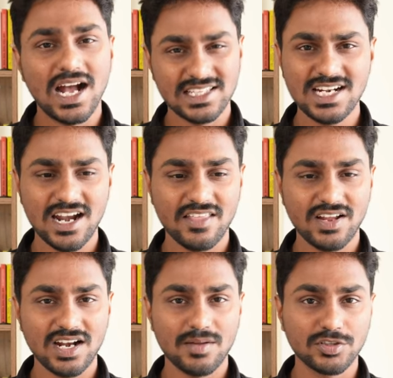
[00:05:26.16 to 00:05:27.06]
அதனால
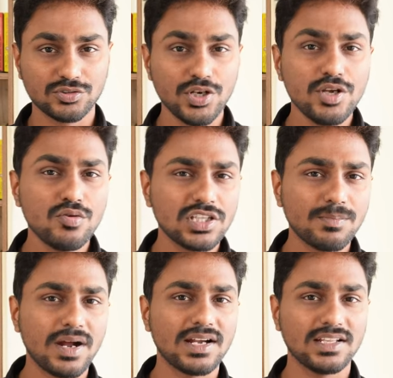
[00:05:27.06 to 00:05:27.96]
தான் நமக்கு சொல்லி கொடுத்த
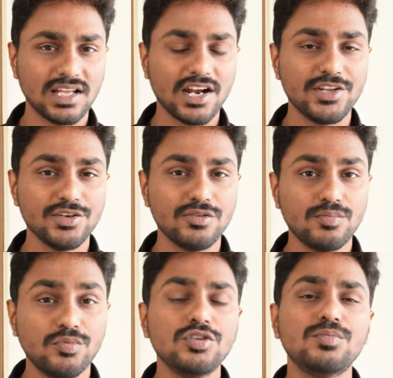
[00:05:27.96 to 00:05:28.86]
பாட்டை தாண்டியும்
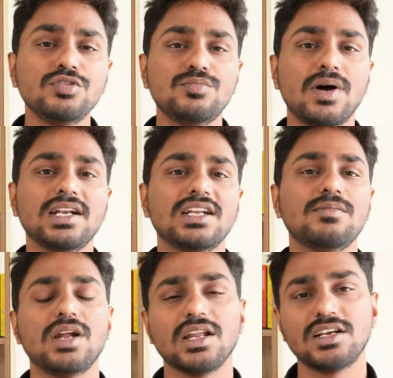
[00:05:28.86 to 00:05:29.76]
புது புது பாட்டை
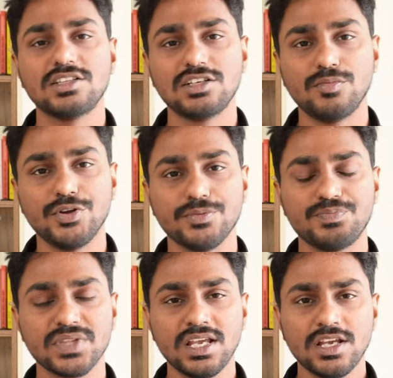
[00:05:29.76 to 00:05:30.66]
நம்மளால் கற்றுக்க முடியும்
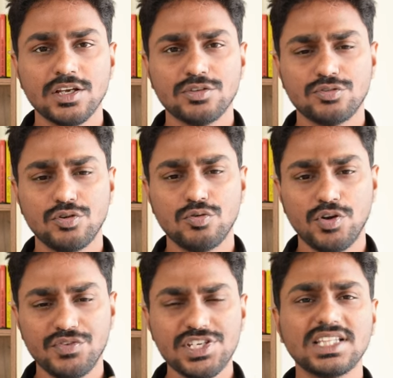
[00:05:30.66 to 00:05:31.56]
ஸோ
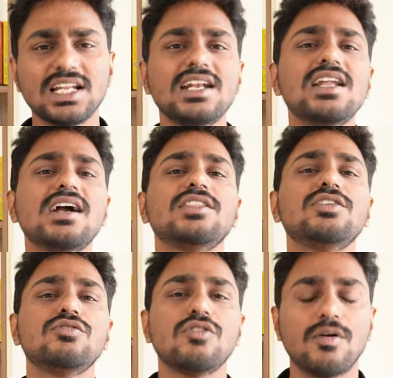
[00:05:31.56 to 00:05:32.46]
ஒரு விஷயத்தை நல்லா
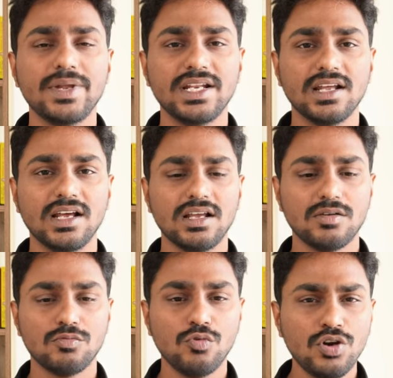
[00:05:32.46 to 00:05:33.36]
கற்றுக்கணும் அப்படின்னா
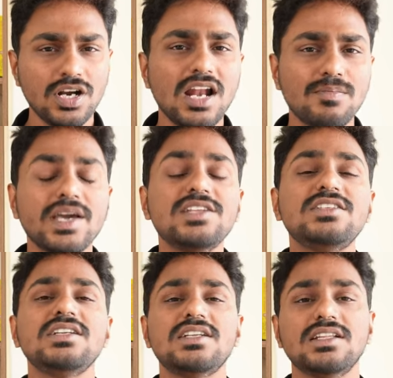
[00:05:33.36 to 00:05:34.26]
ஒரு நாள்
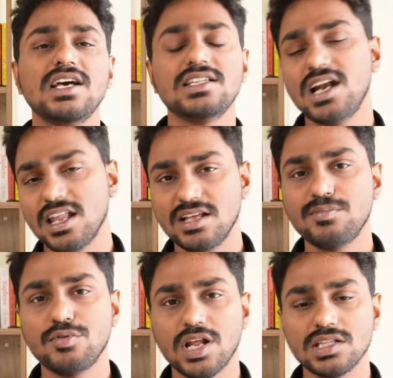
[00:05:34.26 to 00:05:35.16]
பயிற்சின்றது அதனால
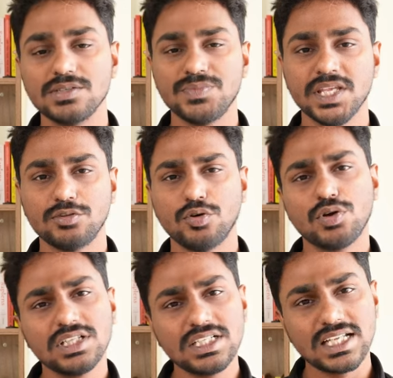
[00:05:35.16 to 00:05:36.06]
தான் போகாது
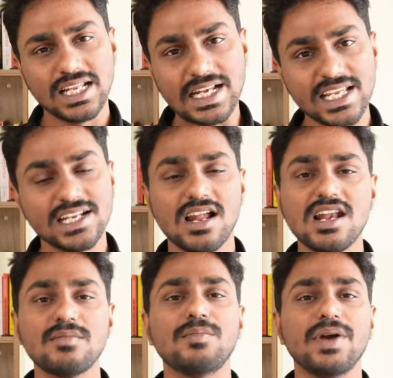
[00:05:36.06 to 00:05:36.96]
தொடர்ந்து நிறைய
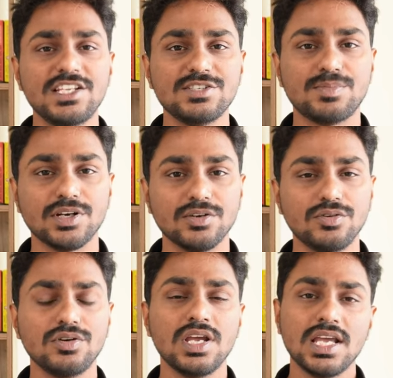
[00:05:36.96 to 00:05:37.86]
நாள் நம்ம பயிற்சி
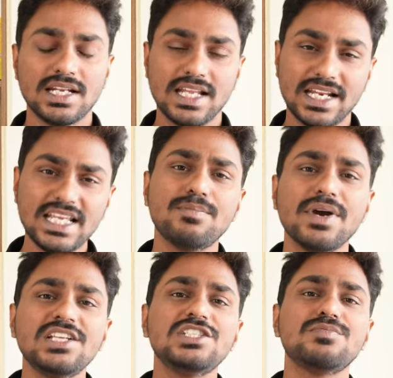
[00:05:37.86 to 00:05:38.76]
பண்ணணும் நிறைய
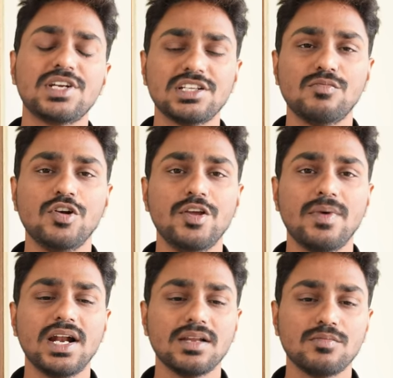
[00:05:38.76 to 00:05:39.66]
பயிற்சி பண்ணுறது
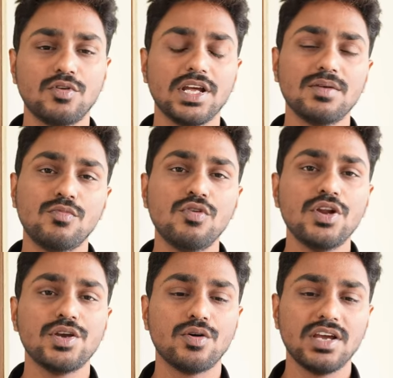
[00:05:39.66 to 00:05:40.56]
மூலிமா நம்மளோட
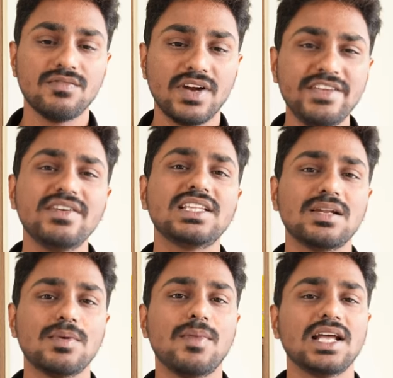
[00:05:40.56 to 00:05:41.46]
மூளையோட வடிவத்தை
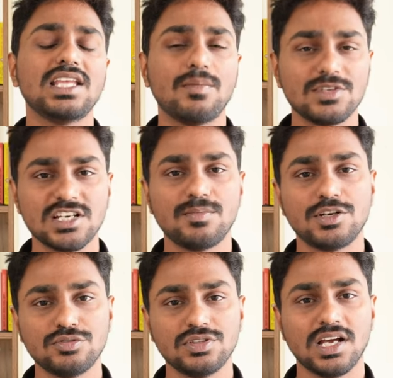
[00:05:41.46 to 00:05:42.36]
நம்ம மாற்றி அமைச்சா
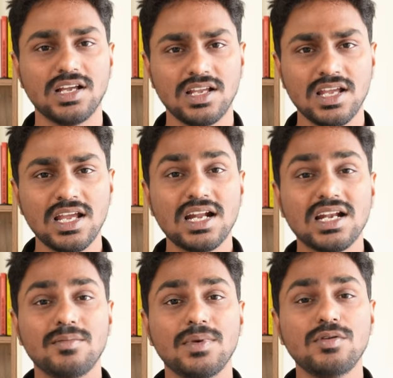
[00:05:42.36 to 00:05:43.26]
மட்டும்தான்
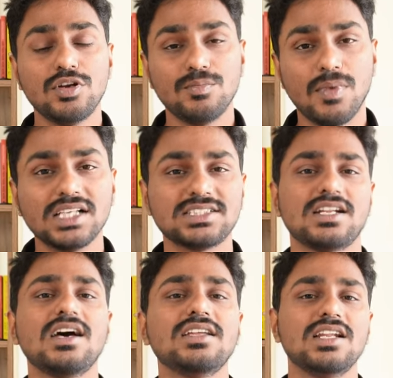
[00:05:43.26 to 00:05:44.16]
நம்ம ஒரு
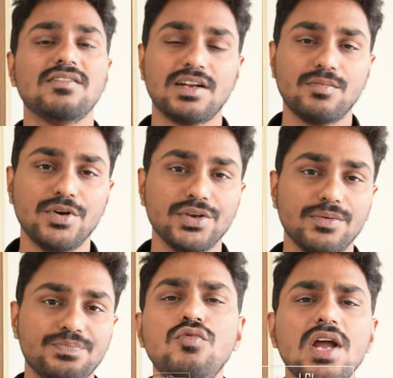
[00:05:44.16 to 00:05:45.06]
மாஸ்டராக அதில் வர
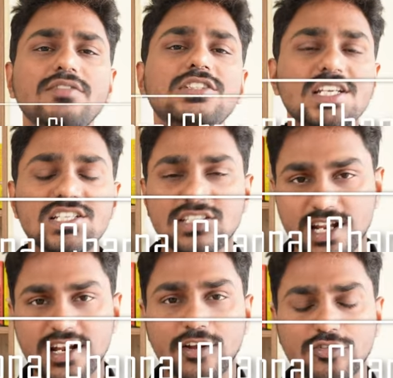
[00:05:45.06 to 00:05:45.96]
முடியும் மூணாவது சேஞ்சஸ்
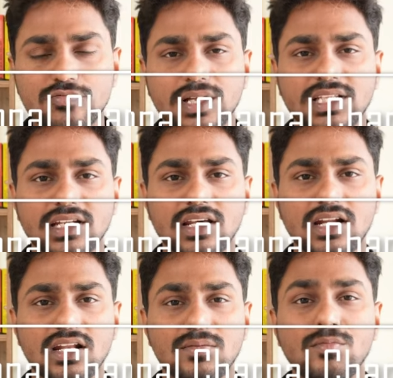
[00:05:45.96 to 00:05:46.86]
என்ன நடக்கும்னு பார்த்தீங்கன்னா
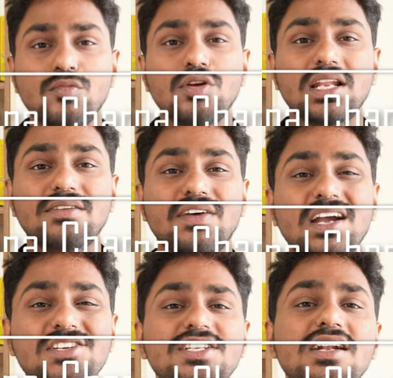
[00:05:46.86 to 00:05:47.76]
நம்ம மூளையில்
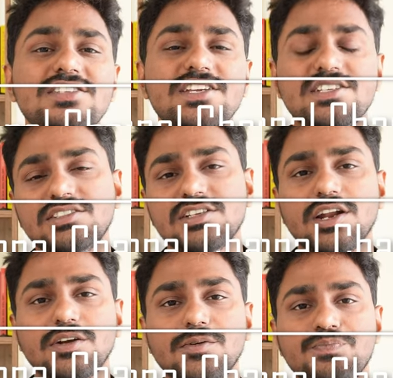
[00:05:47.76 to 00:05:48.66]
ஃபங்க்ஷனல் சேஞ்சஸ்
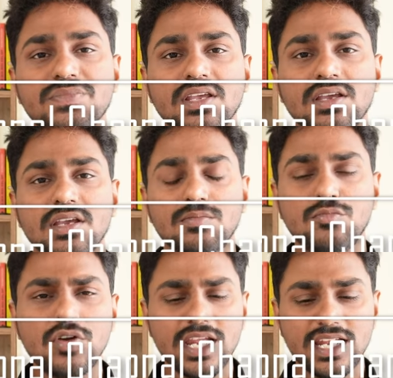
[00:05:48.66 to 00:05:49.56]
நடக்கும்
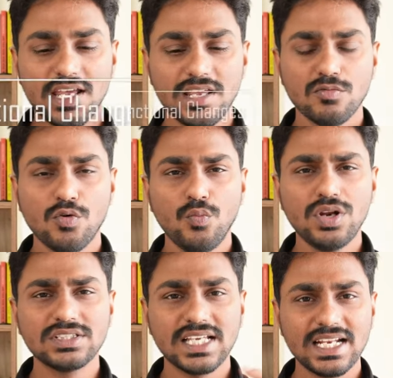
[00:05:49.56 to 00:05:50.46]
மூளையில்
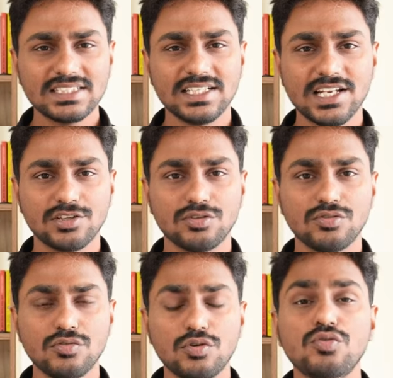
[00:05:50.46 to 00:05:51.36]
ஒவ்வொரு செயலை
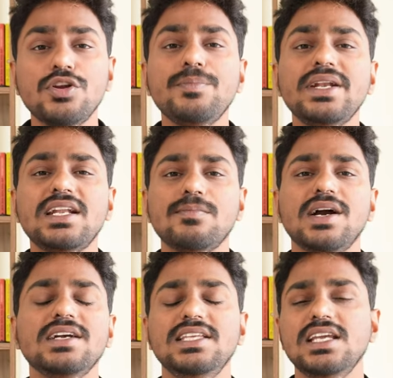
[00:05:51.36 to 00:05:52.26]
செய்கிறதுக்கும் ஒரு குறிப்பிட்ட
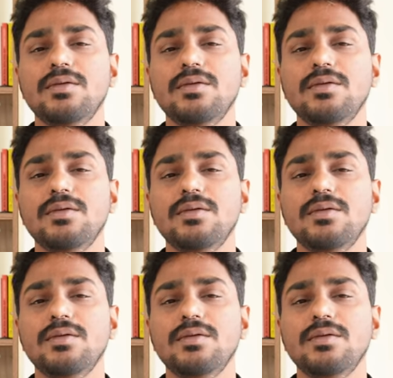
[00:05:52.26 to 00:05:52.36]
பகுதி